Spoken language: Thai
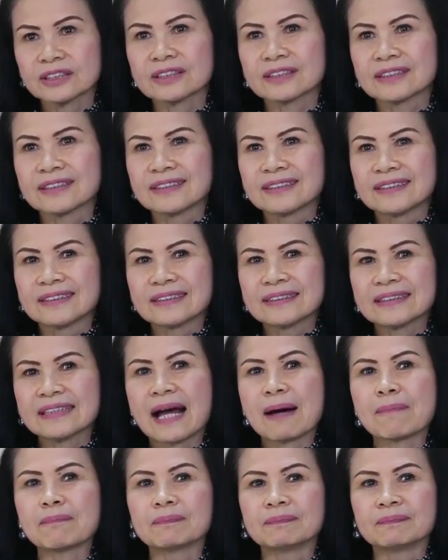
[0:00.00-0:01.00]
ช
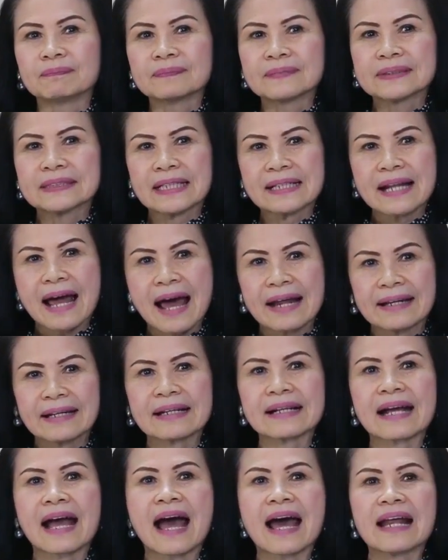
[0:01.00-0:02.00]
กับสถาน
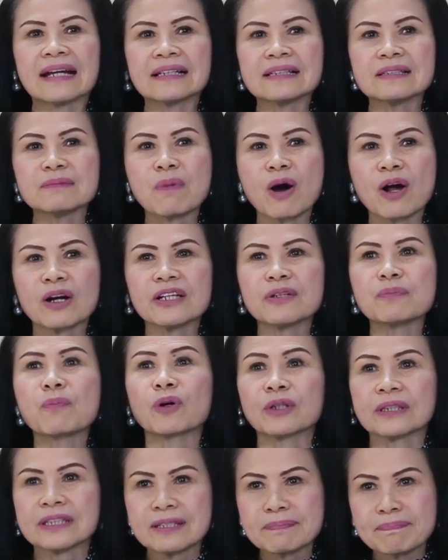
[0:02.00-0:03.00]
การณ์ หรือบริบ
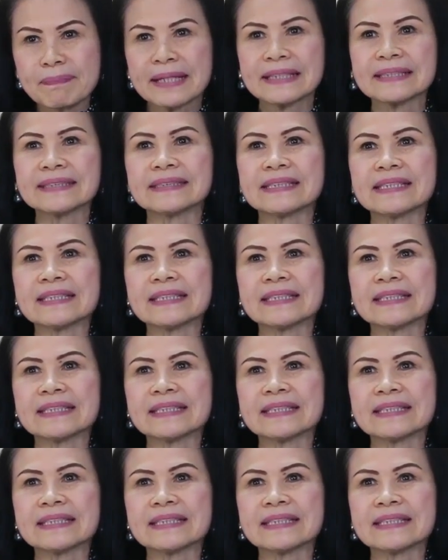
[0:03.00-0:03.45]
ทที่เป็นจ